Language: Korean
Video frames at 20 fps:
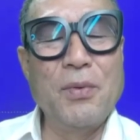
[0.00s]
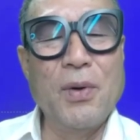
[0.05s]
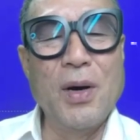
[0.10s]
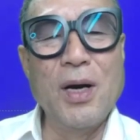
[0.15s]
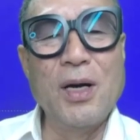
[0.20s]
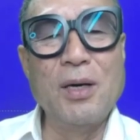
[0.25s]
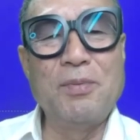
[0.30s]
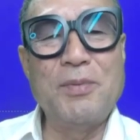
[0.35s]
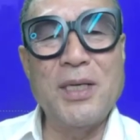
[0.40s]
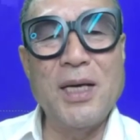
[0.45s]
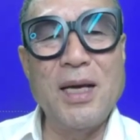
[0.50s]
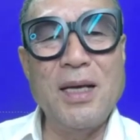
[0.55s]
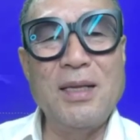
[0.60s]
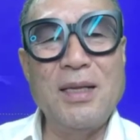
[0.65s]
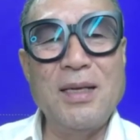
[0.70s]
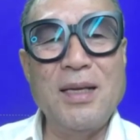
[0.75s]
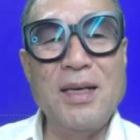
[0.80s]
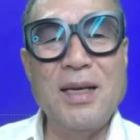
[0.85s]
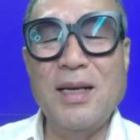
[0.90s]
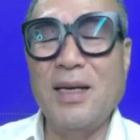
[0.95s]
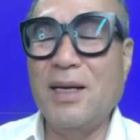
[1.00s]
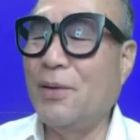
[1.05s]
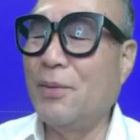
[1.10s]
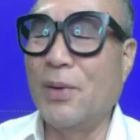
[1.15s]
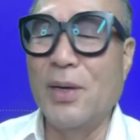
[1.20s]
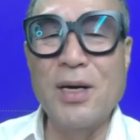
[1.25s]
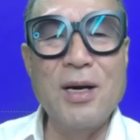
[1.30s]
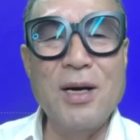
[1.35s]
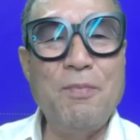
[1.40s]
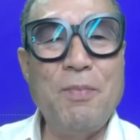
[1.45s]
월급쟁이들이
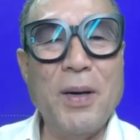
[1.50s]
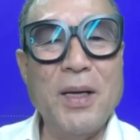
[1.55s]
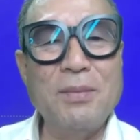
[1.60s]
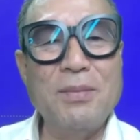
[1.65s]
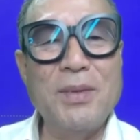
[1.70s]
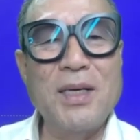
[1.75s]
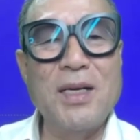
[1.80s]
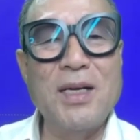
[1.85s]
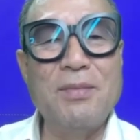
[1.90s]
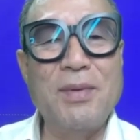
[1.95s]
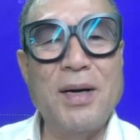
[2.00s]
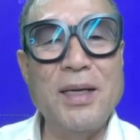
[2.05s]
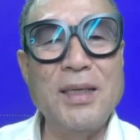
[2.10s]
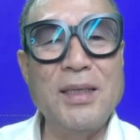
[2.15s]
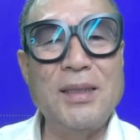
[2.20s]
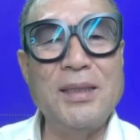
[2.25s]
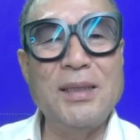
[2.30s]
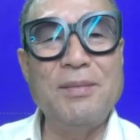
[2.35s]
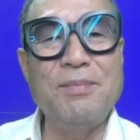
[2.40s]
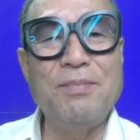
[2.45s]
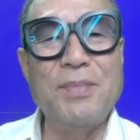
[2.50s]
월급 받으면 그만이지